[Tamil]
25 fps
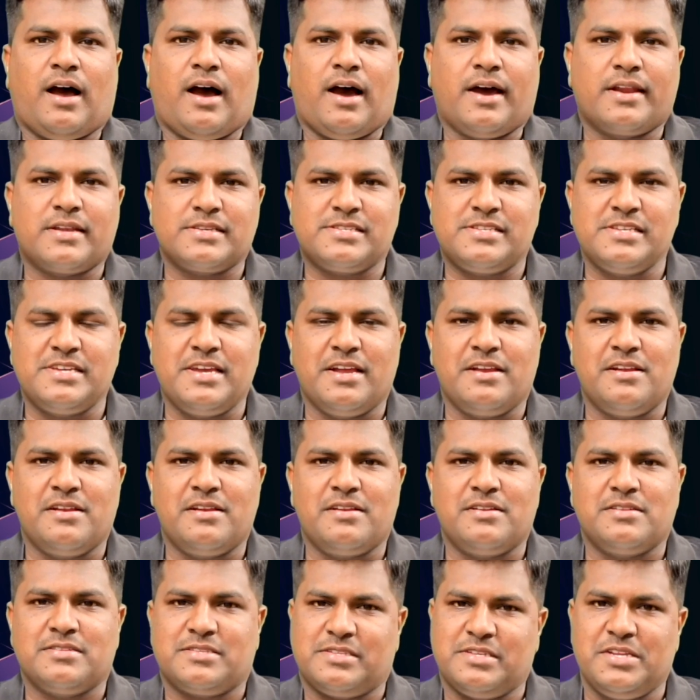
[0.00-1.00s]
அரசியல்
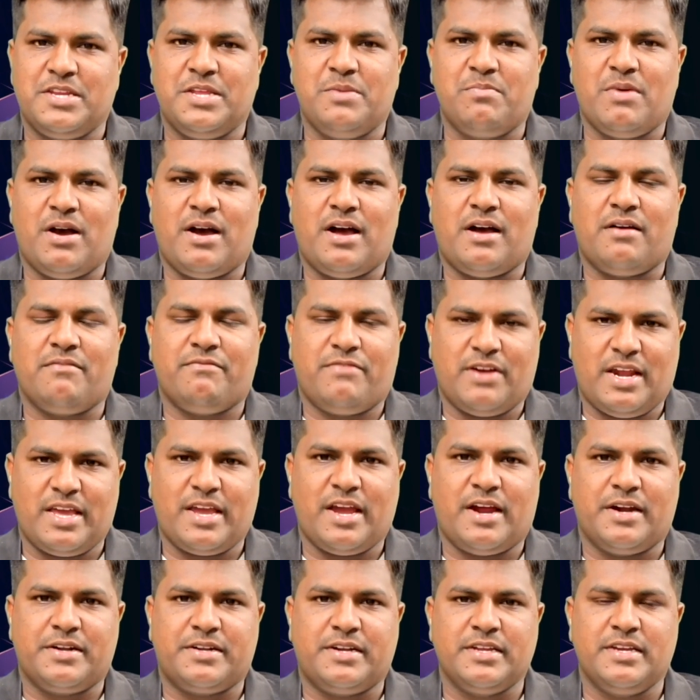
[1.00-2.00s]
சினிமா
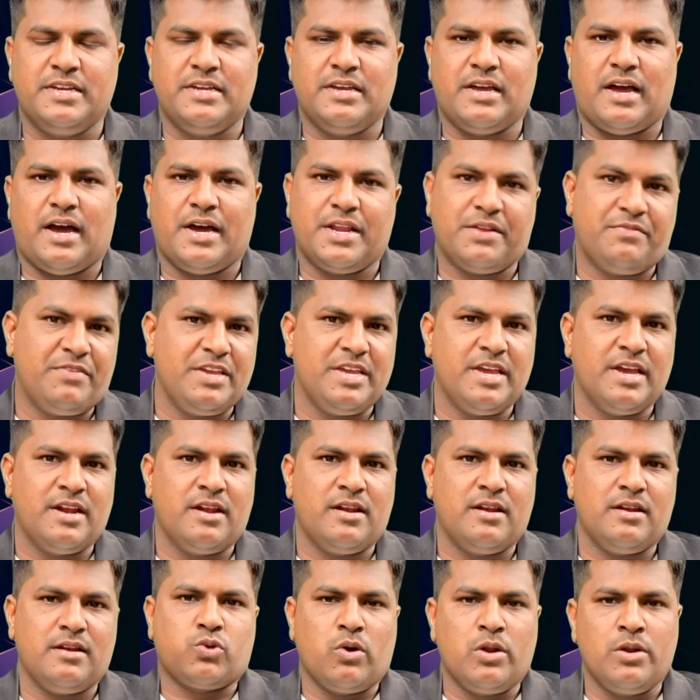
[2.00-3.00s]
விளையாட்டு அறிவியல்
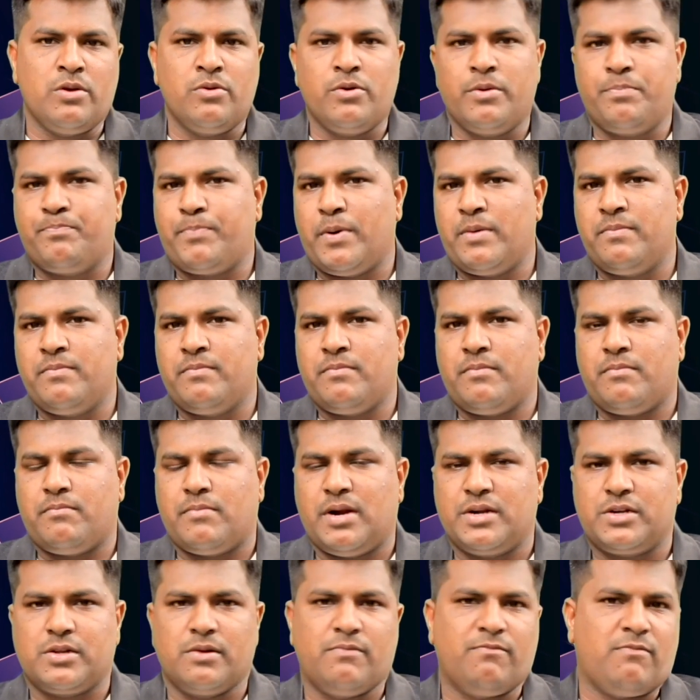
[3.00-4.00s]
தொழில்நுட்பம்
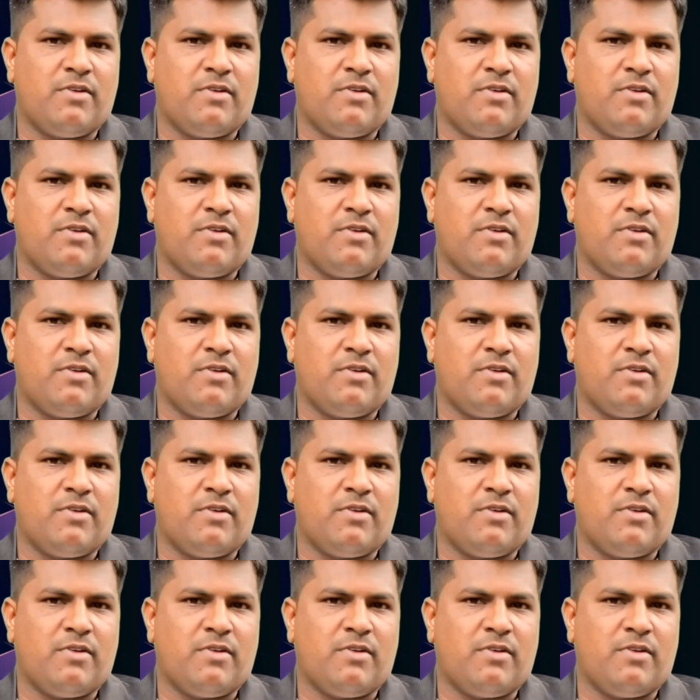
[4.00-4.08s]
மற்றும்